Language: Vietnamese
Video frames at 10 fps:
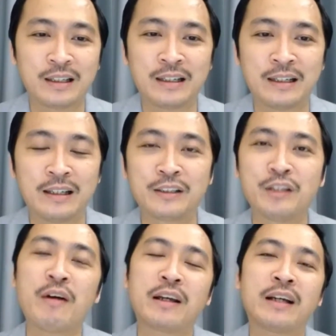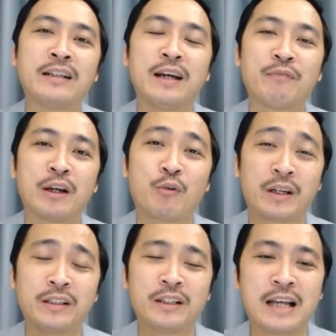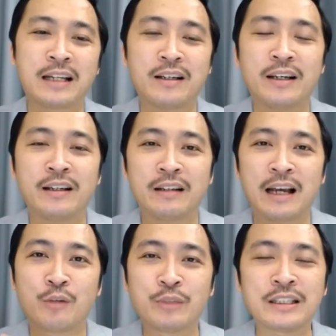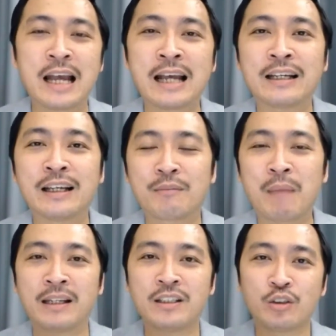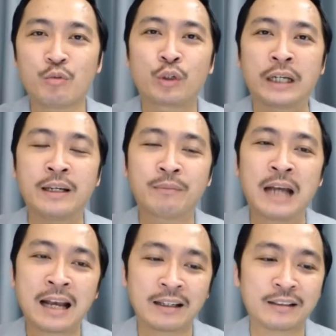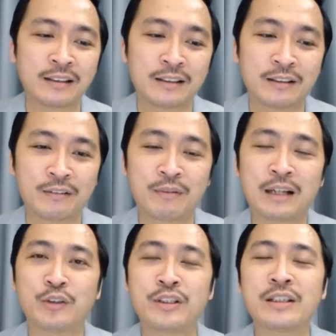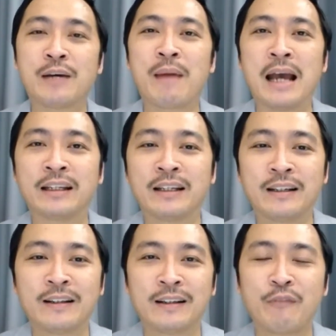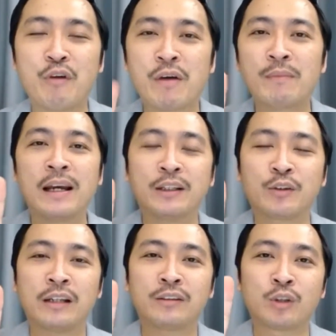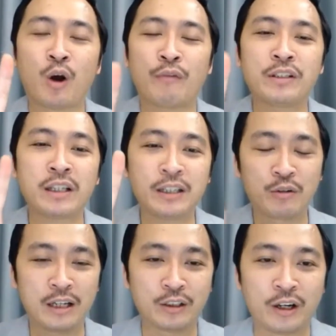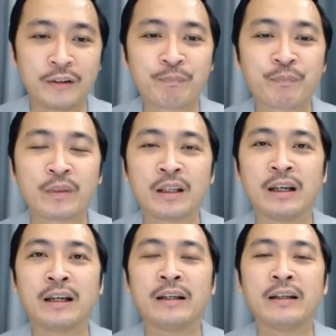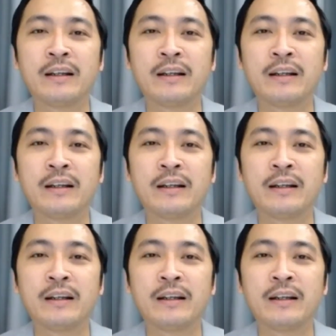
Đấy. Như vậy khái niệm về quản lý thời gian ở đây là không chính xác. Bạn nên sử dụng một khái niệm khác. Và tôi chia sẻ với bạn, cái phương pháp này tôi đã nói với rất nhiều người rồi. Đấy.